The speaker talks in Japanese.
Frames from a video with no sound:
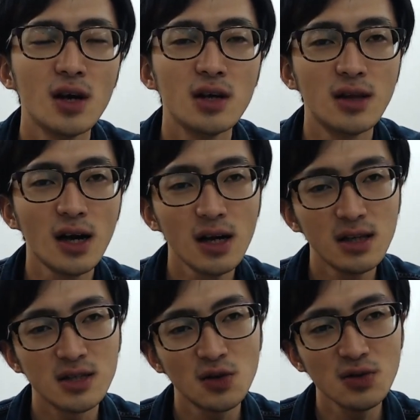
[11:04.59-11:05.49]
中
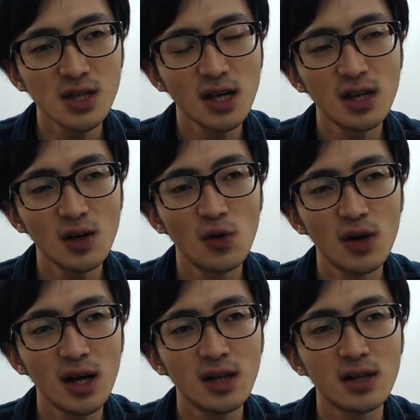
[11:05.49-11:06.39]
にその先に
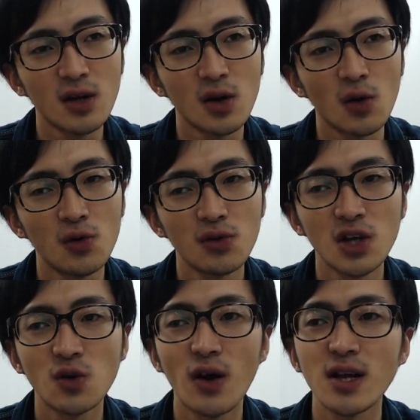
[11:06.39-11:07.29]
オンラインで本当に
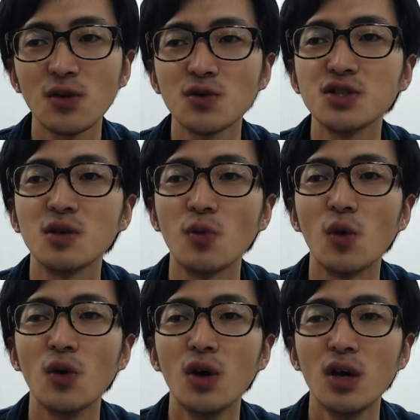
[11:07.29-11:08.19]
人がいたとして
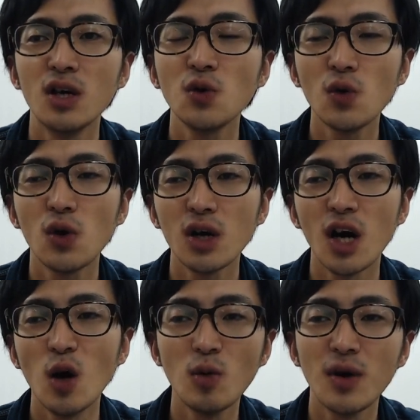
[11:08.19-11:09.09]
も人の
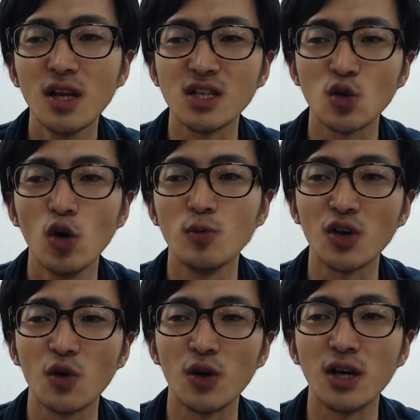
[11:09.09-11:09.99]
顔も見えないし声も
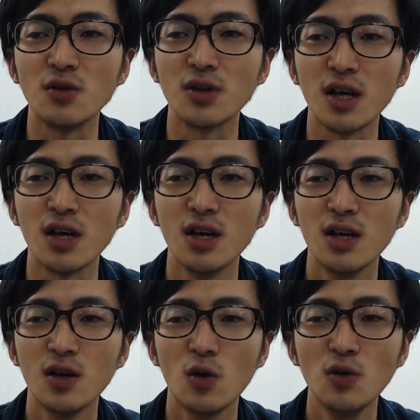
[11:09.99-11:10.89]
聞こえないので、
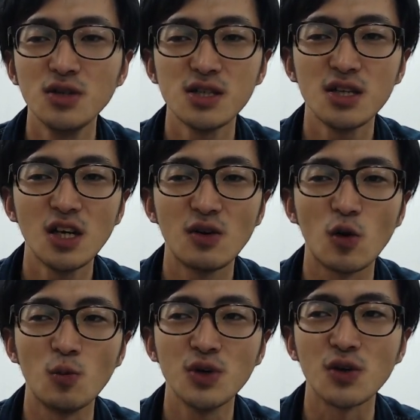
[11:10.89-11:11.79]
本質的には
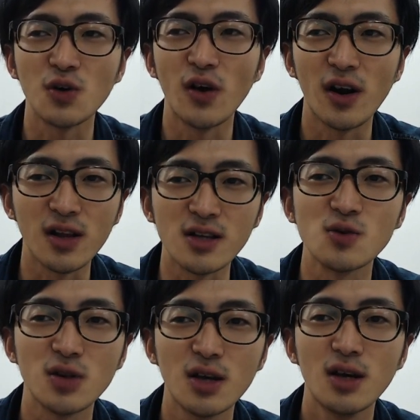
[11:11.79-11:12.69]
コンピューターと変わらないんですよね。